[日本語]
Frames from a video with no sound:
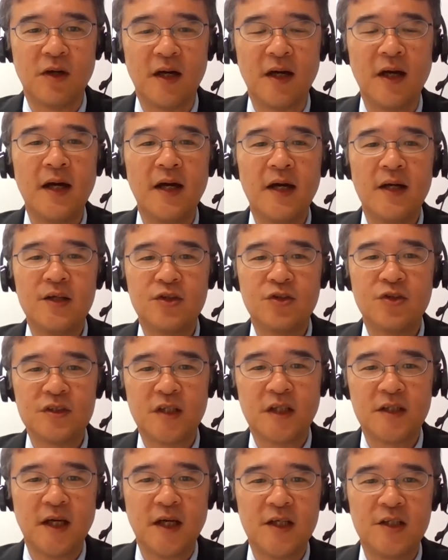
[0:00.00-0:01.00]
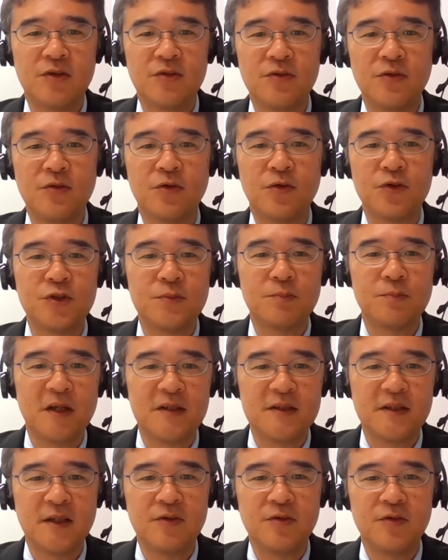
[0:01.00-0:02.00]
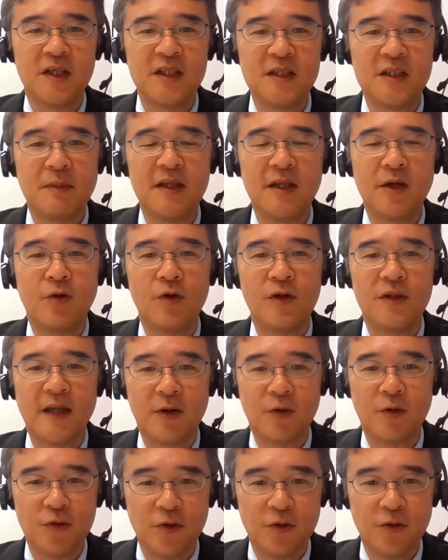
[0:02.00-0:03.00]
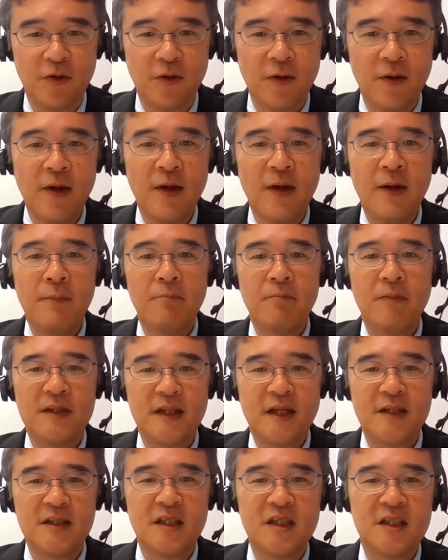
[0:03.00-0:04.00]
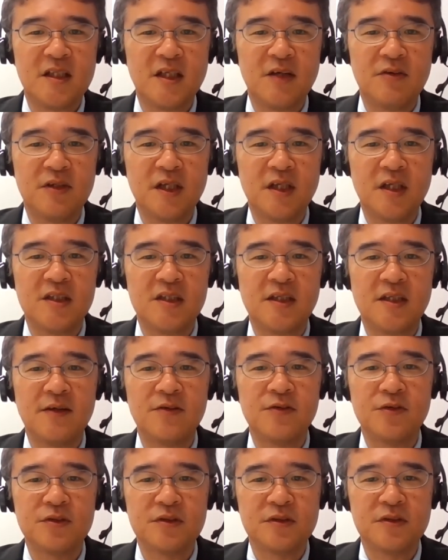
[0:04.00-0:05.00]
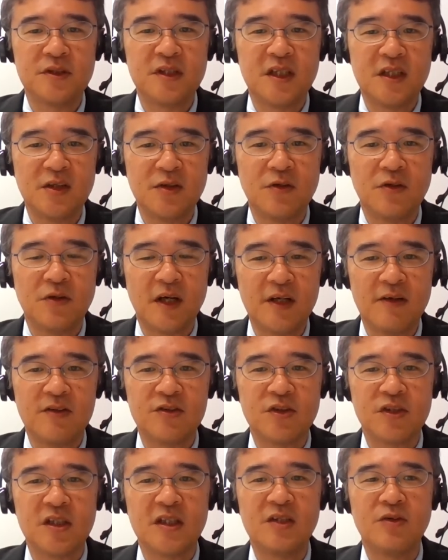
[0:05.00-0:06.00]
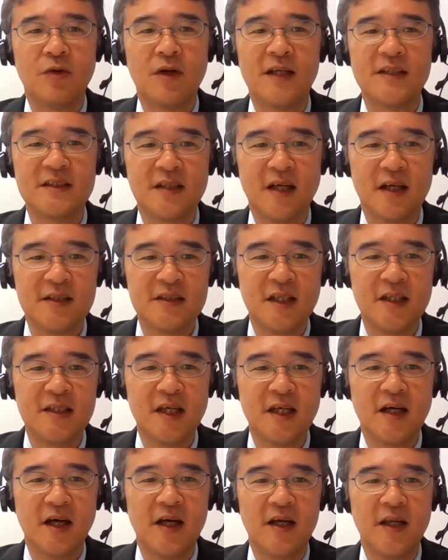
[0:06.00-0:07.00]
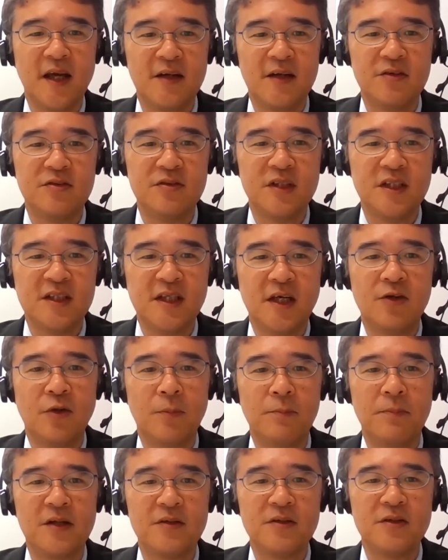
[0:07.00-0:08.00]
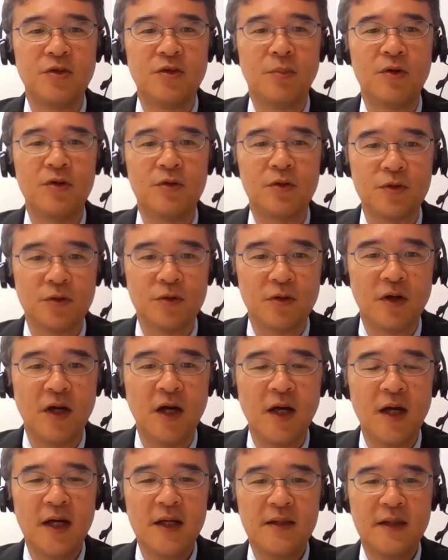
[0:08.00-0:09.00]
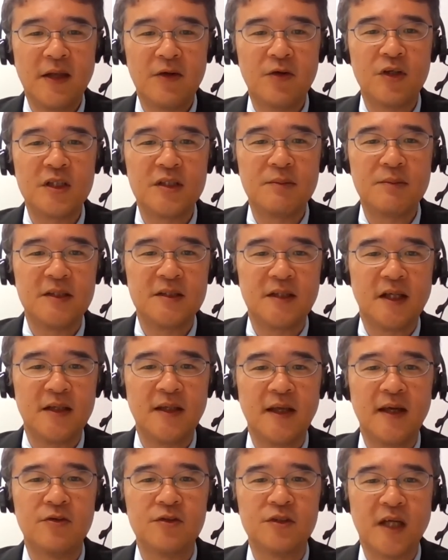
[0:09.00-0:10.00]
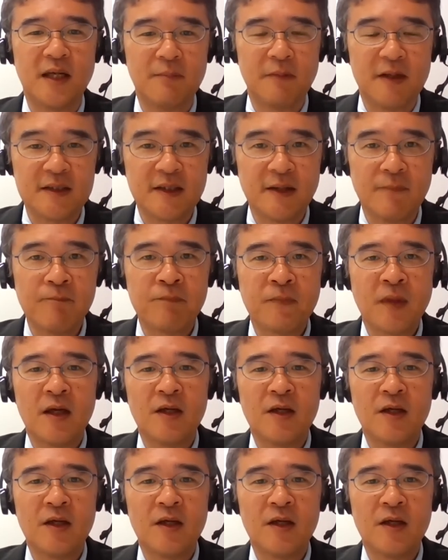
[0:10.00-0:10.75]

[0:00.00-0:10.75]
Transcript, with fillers: 業が調査対象の50%を初めて超えたこと、また TCFD に賛同する企業あるいは組織の数が全世界で約2600に上ることなどが示されてございます。